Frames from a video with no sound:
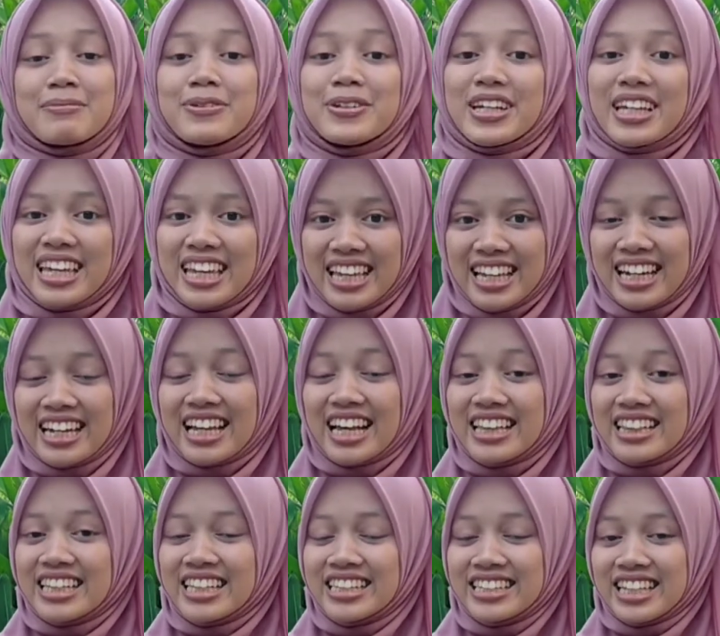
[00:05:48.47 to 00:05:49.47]
mungkin
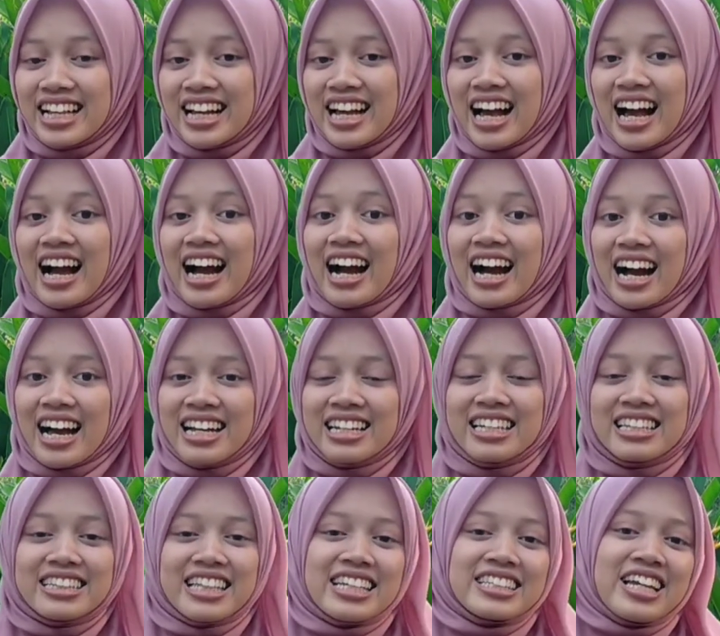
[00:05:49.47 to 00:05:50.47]
nantinya
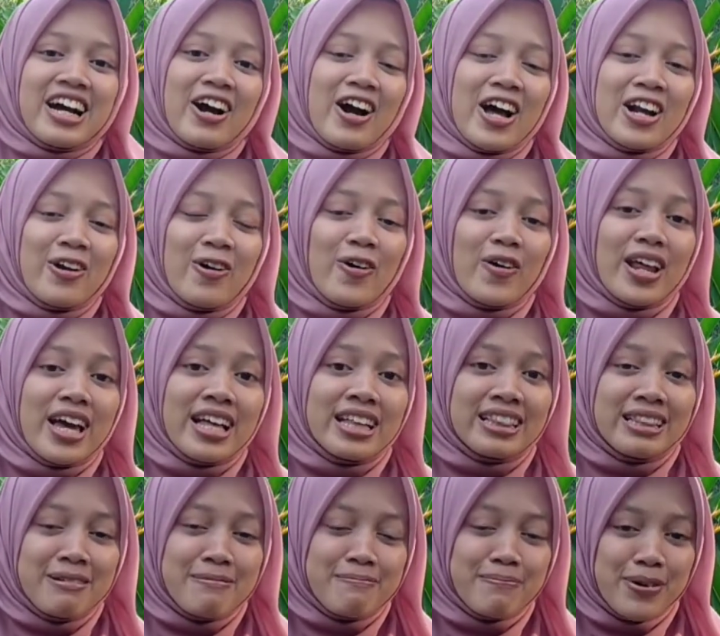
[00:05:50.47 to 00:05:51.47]
akan ditanyakan oleh
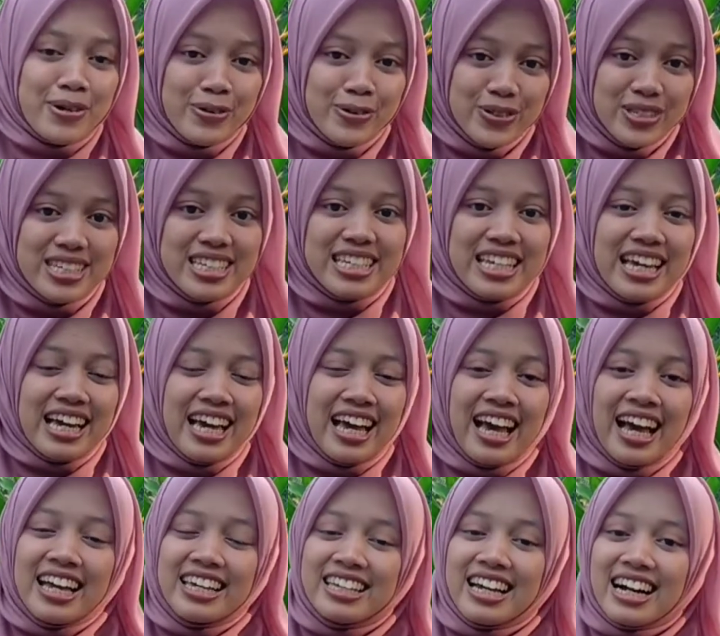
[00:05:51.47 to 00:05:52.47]
tim penguji.
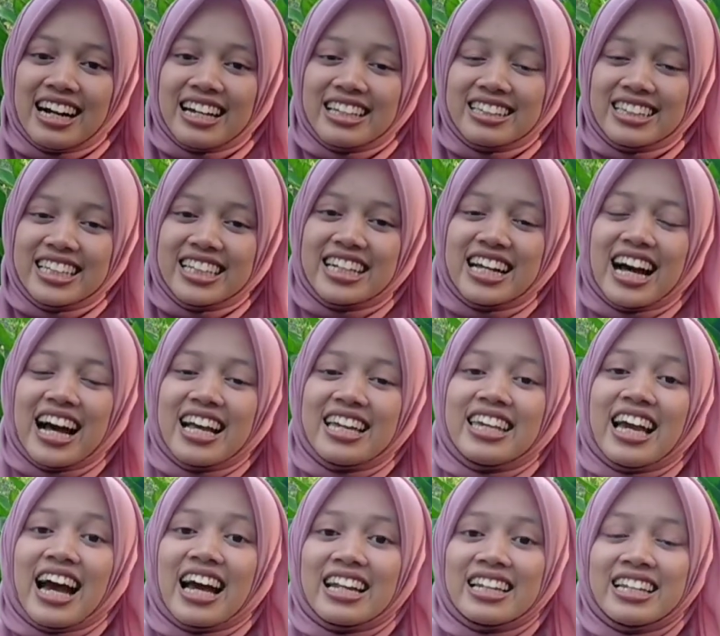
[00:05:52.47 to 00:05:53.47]
Yang ketiga,
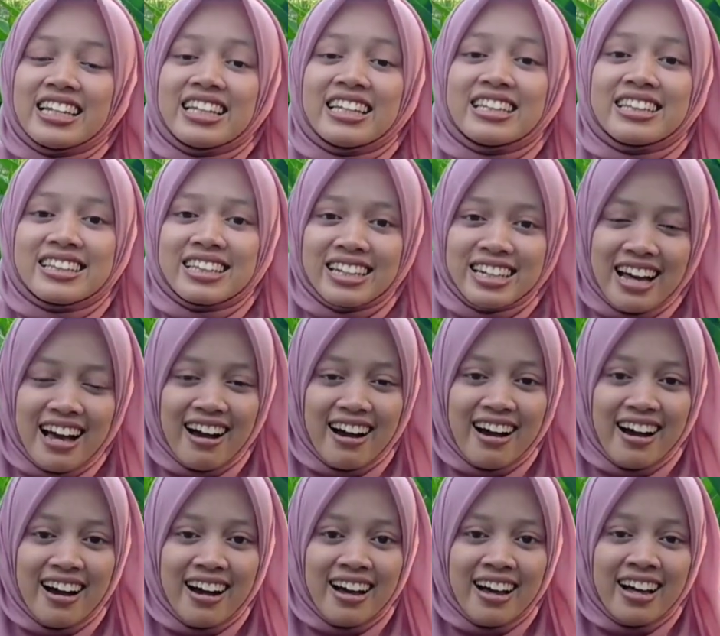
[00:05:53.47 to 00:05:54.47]
yakni
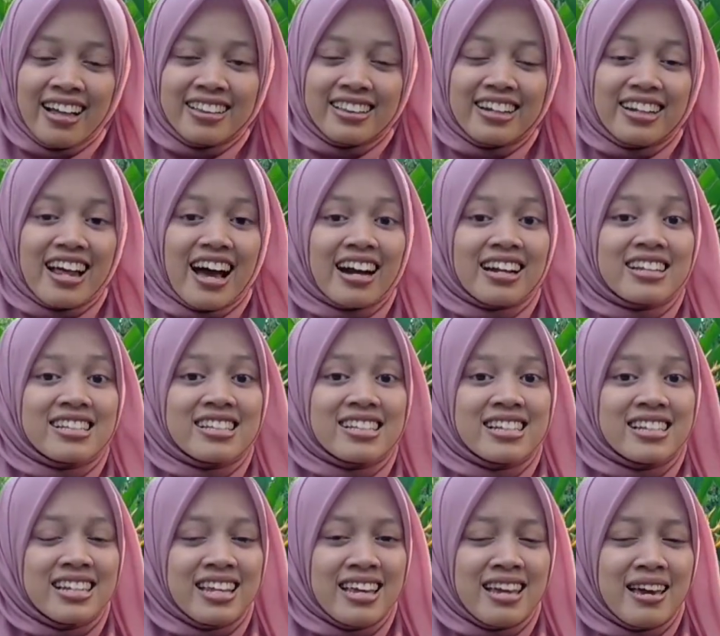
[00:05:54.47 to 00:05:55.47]
tenang. Tenang di
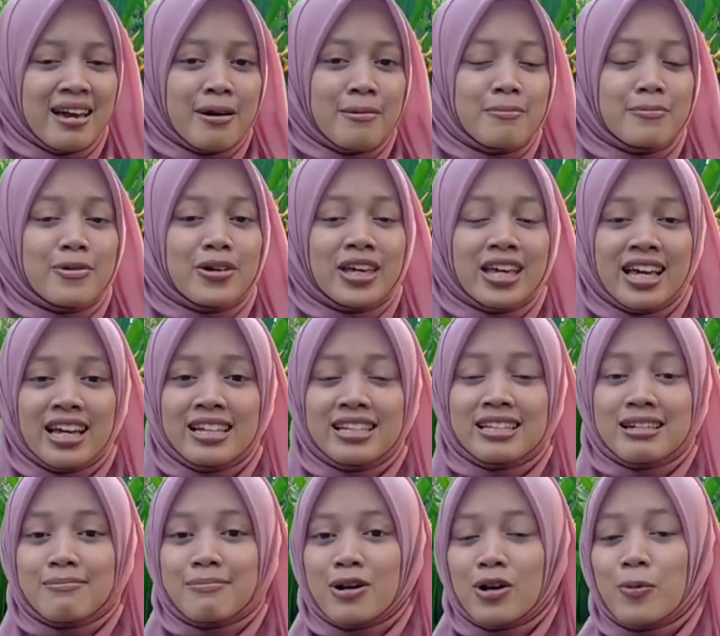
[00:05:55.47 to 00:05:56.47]
sini,
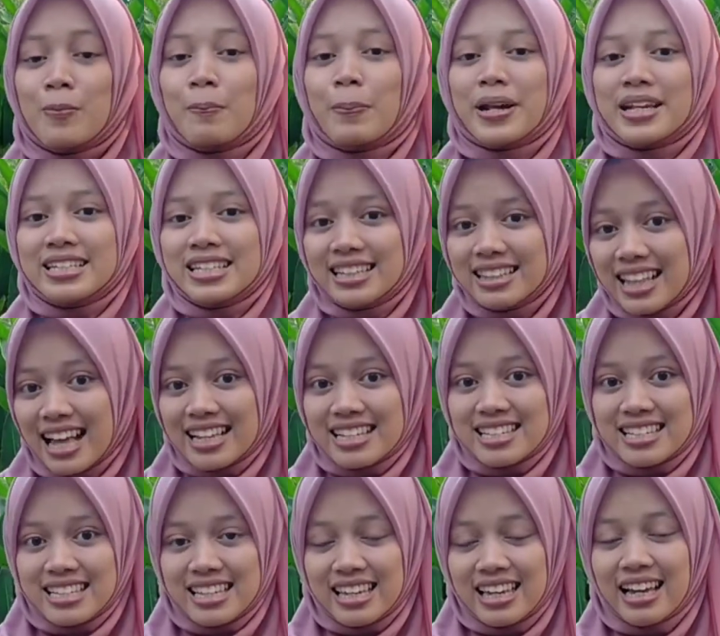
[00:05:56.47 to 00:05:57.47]
mungkin sebelum
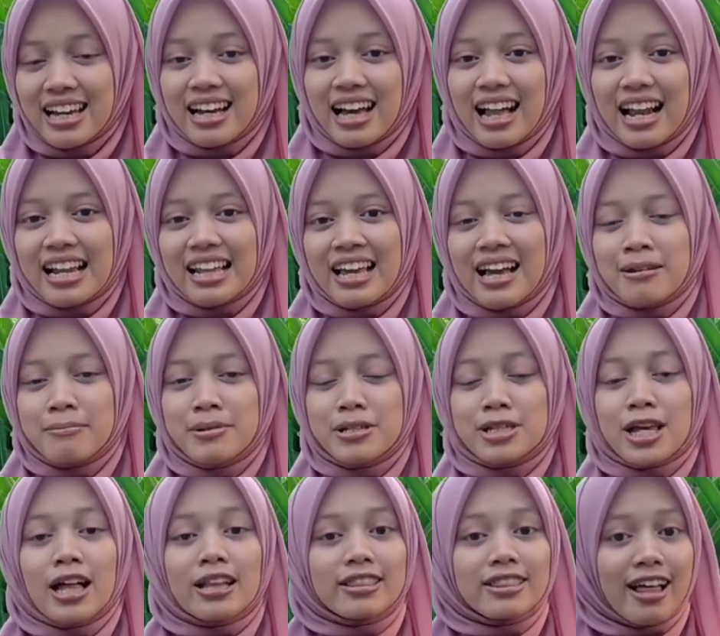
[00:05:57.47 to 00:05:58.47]
presentasi, kalian
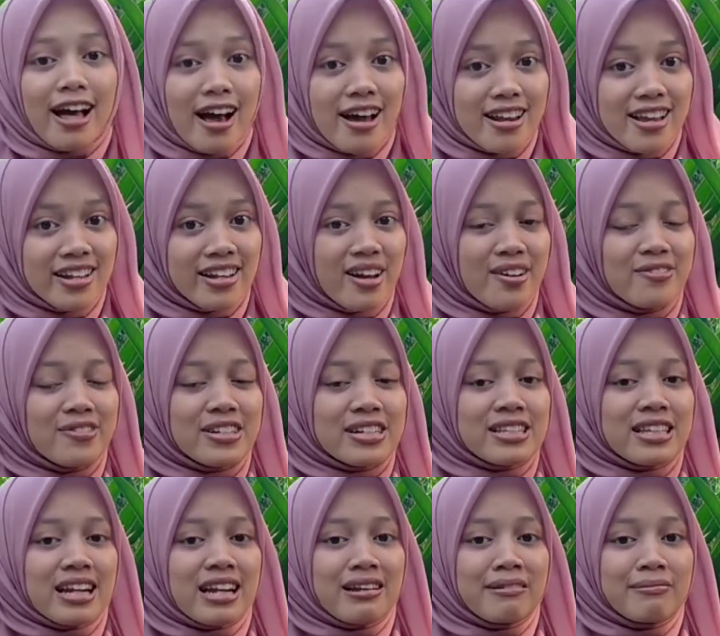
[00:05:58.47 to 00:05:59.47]
bisa tarik
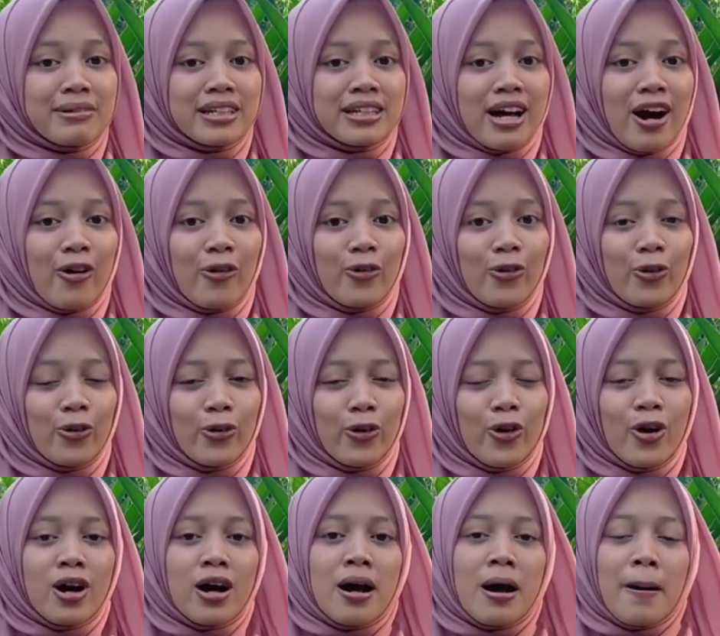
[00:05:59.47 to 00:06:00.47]
nafas terlebih
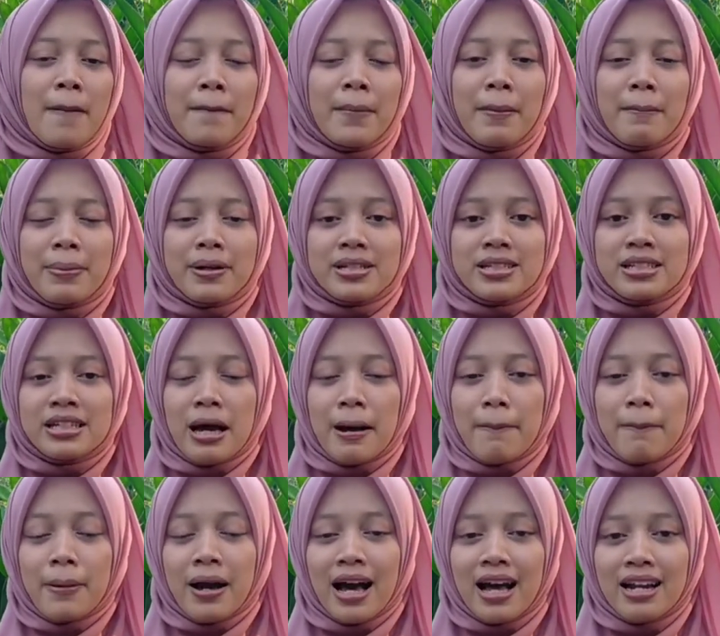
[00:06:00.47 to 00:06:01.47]
dahulu,
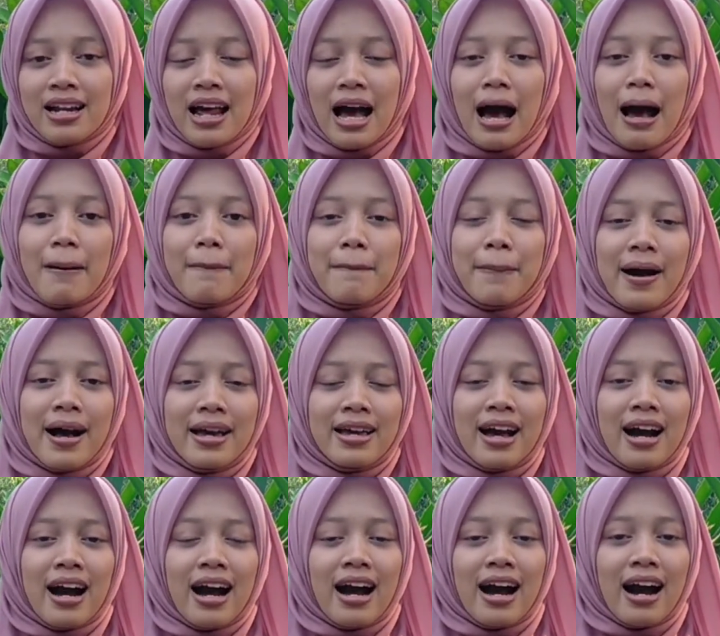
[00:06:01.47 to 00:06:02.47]
mempersiapkan apa yang